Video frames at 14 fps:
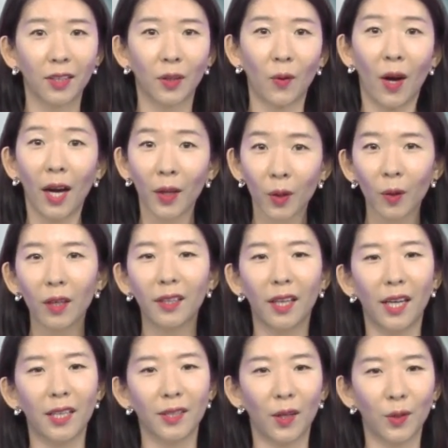그리고 학교에
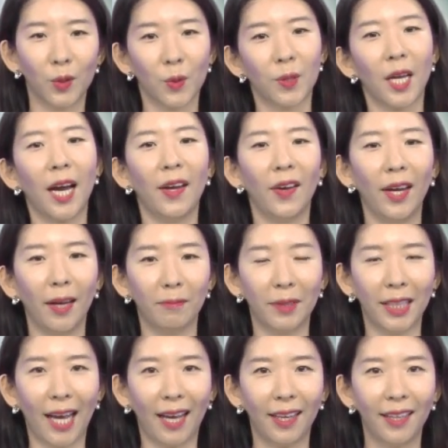대해서 조사하여야
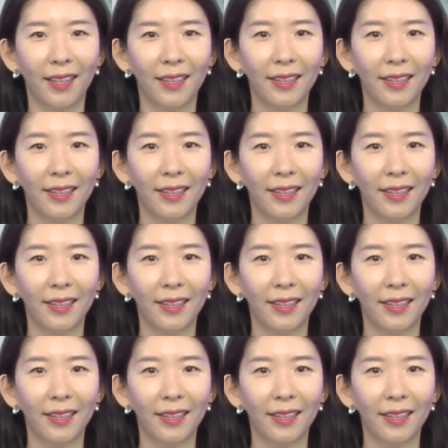합니다.